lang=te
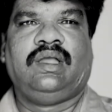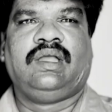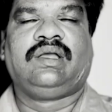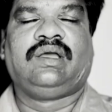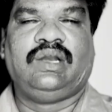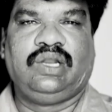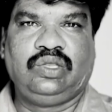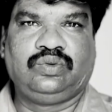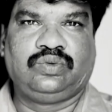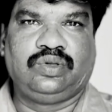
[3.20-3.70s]

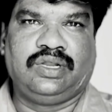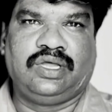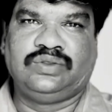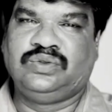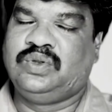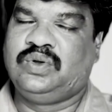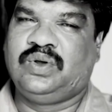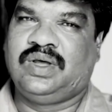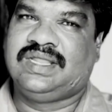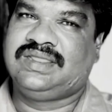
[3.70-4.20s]

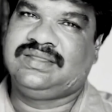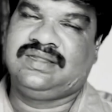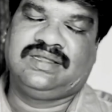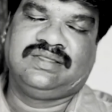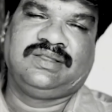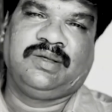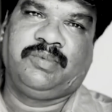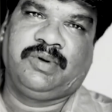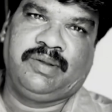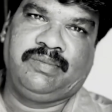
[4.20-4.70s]
క్రీస్తునందు
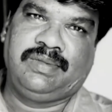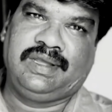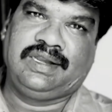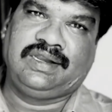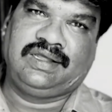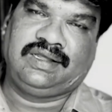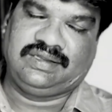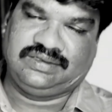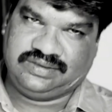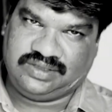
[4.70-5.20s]
అత్యంత
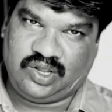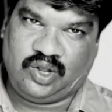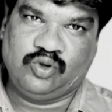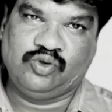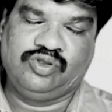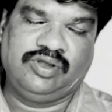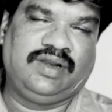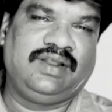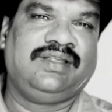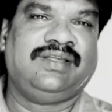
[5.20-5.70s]
ప్రియమైన
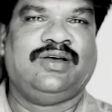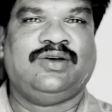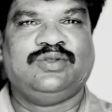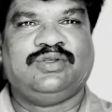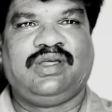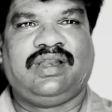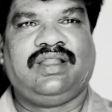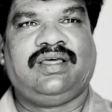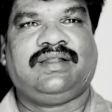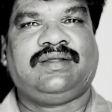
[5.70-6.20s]
సహోదరి
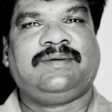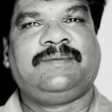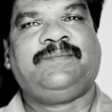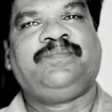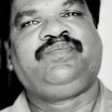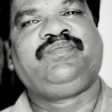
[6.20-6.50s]
సహోదరులరు